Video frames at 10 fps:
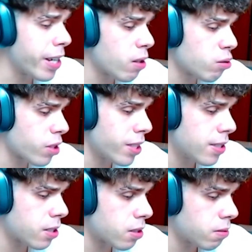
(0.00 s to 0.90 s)
de Yados,
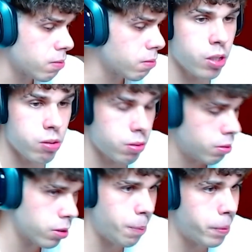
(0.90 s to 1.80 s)
que es, pues eso,
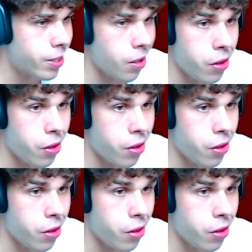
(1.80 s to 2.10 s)
simple y